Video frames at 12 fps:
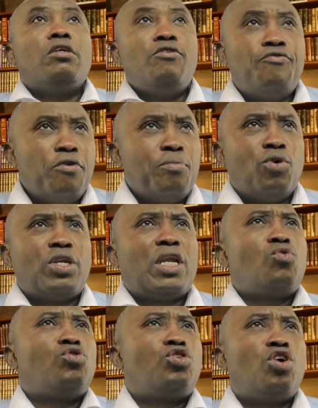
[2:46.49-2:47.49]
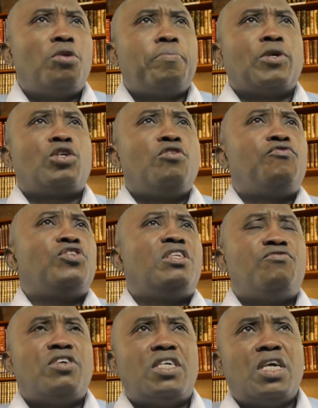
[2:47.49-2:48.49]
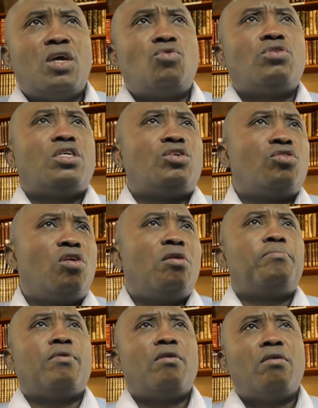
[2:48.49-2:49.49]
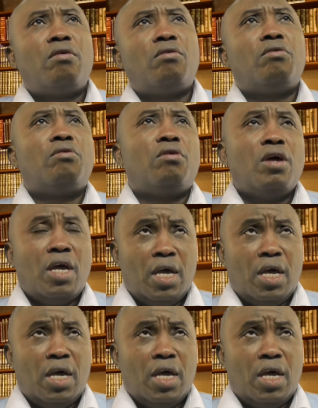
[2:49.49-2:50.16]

il veut montrer aux autres parce qu'il veut diviser en disant bon, euh,